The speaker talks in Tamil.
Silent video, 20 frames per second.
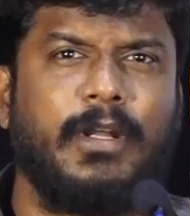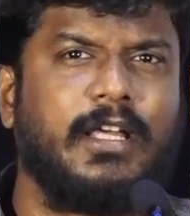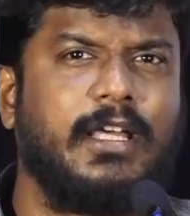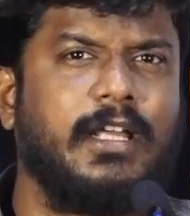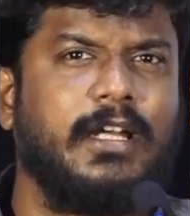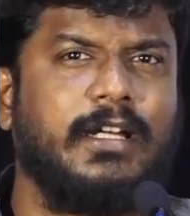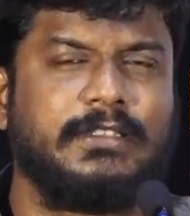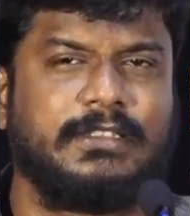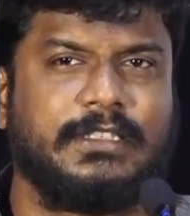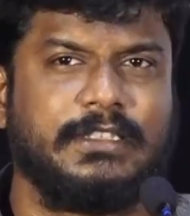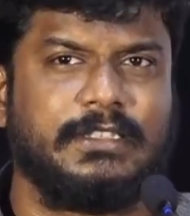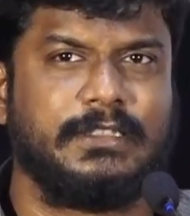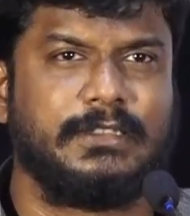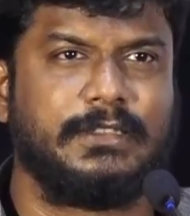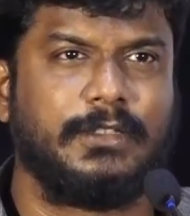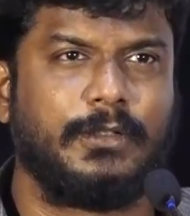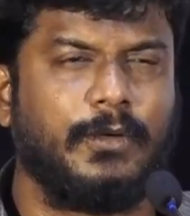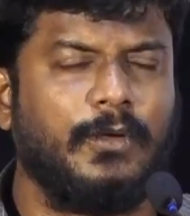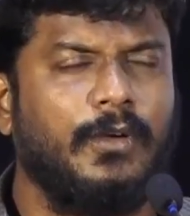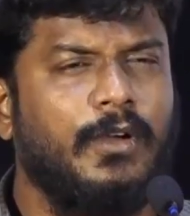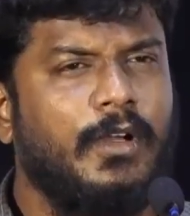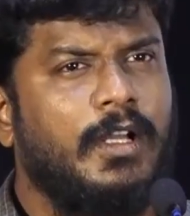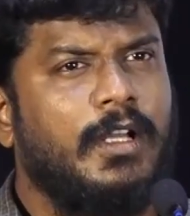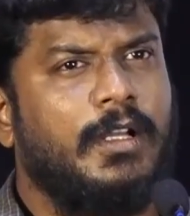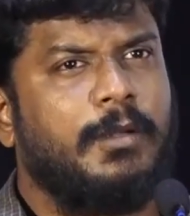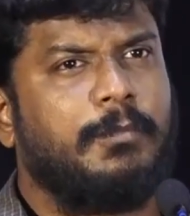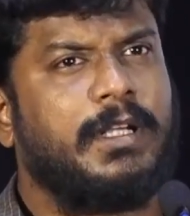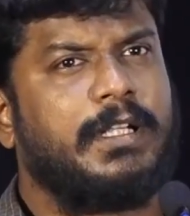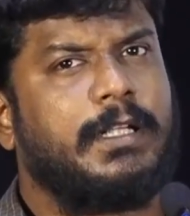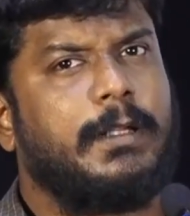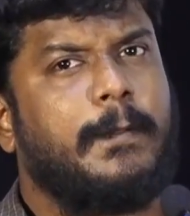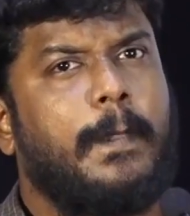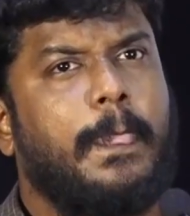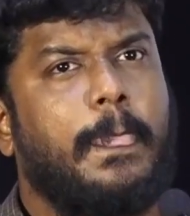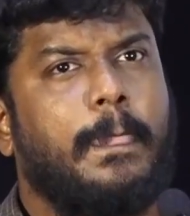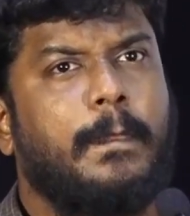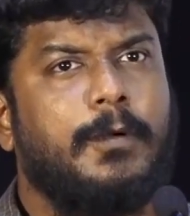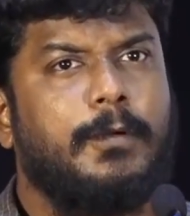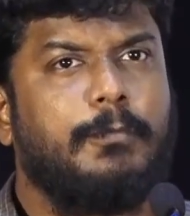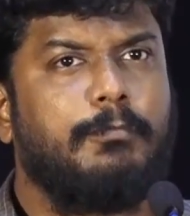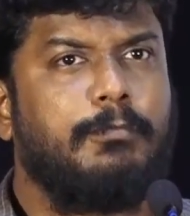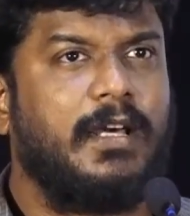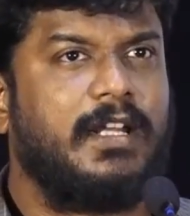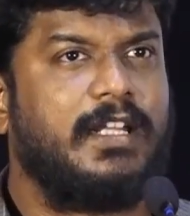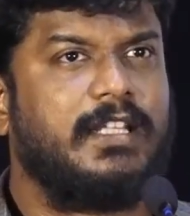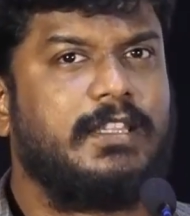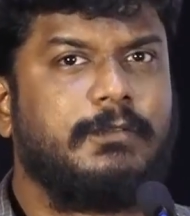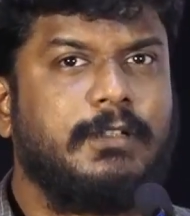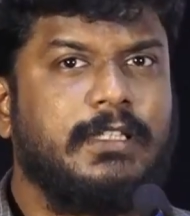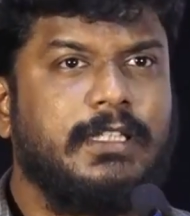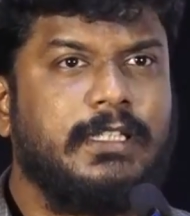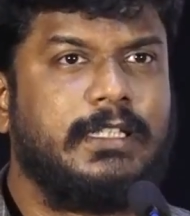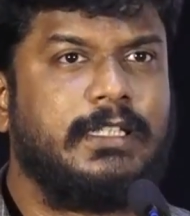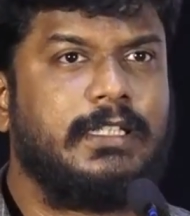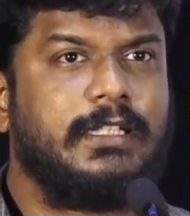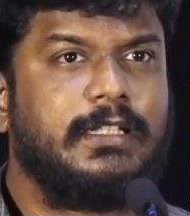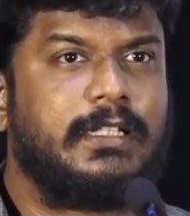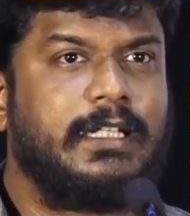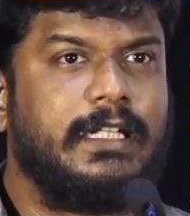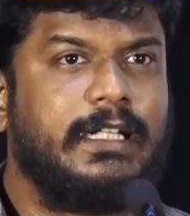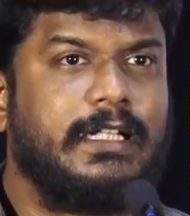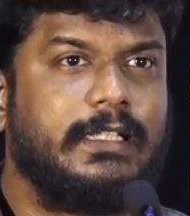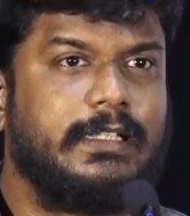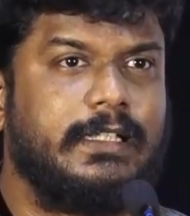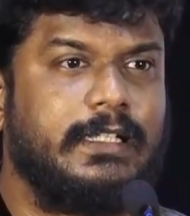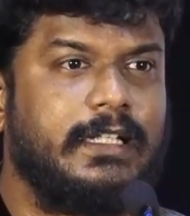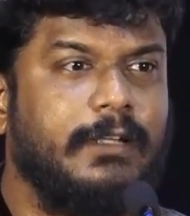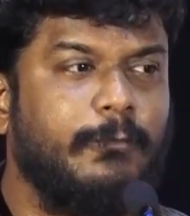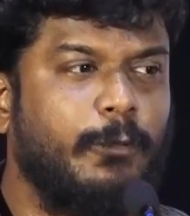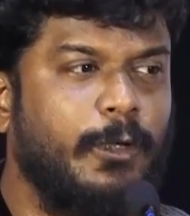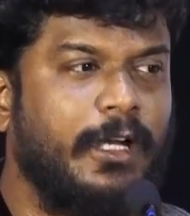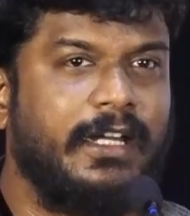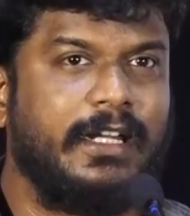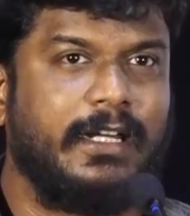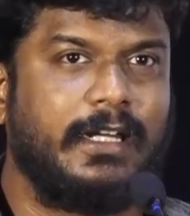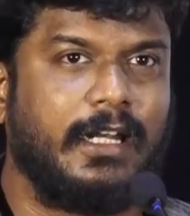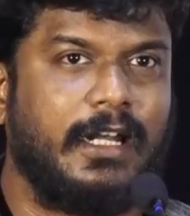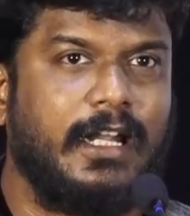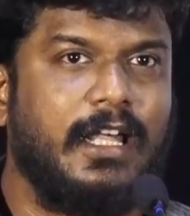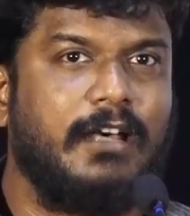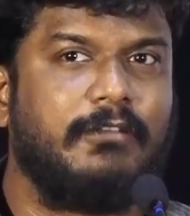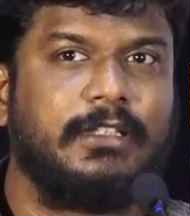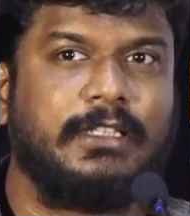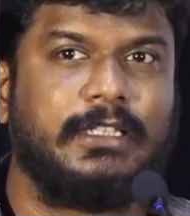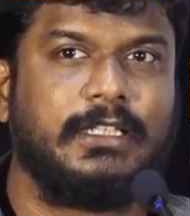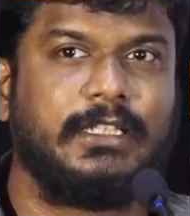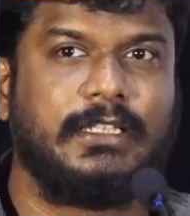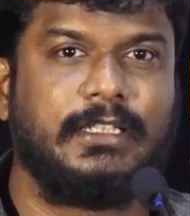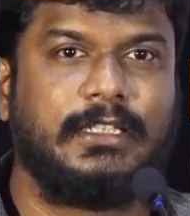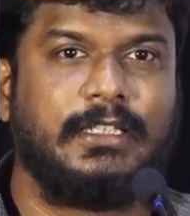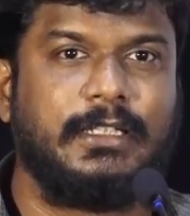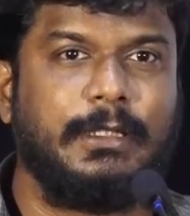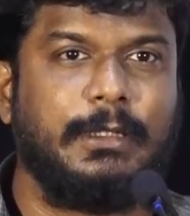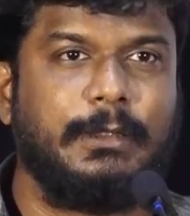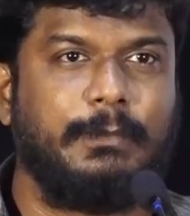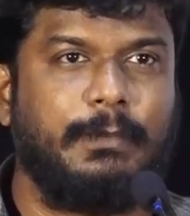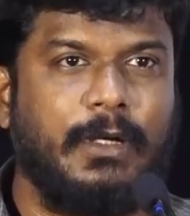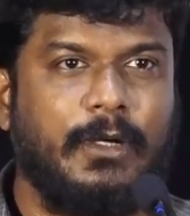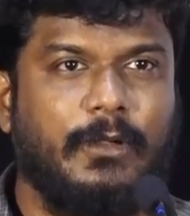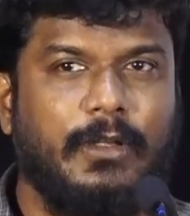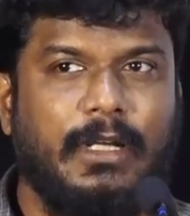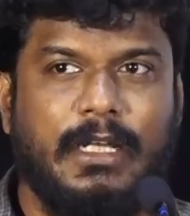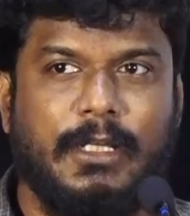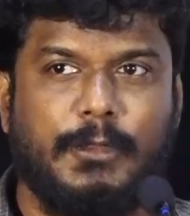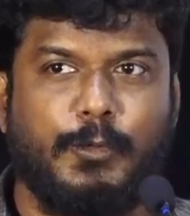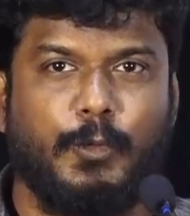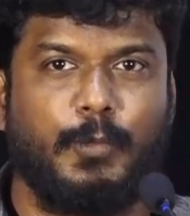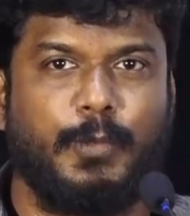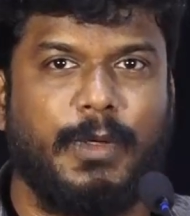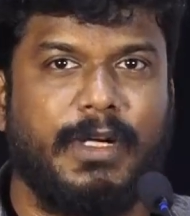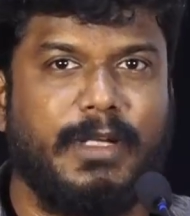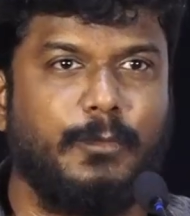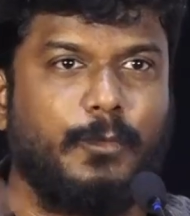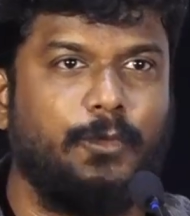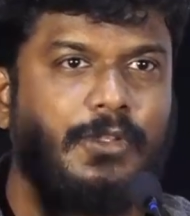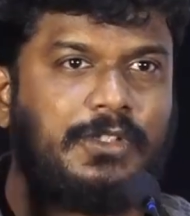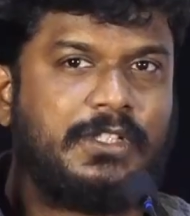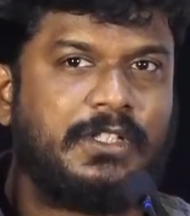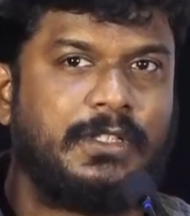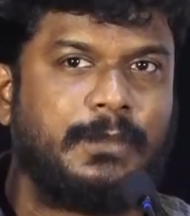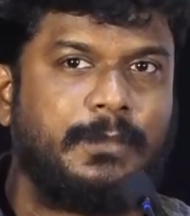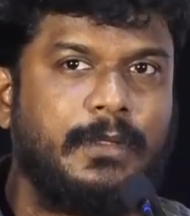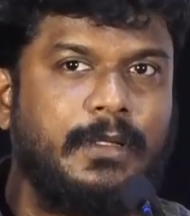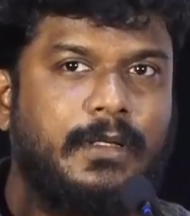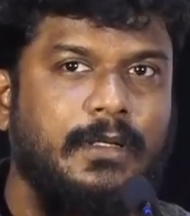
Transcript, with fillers: பிறக்கிற டிஸ்கஷன்ஸ் இருக்கும் பட் பரத் வந்து கிட்டத்தட்ட ஒரு எடிட்டர்னா வந்து படம் எல்லாம் ஷூட் பண்ணி முடிச்சுட்டு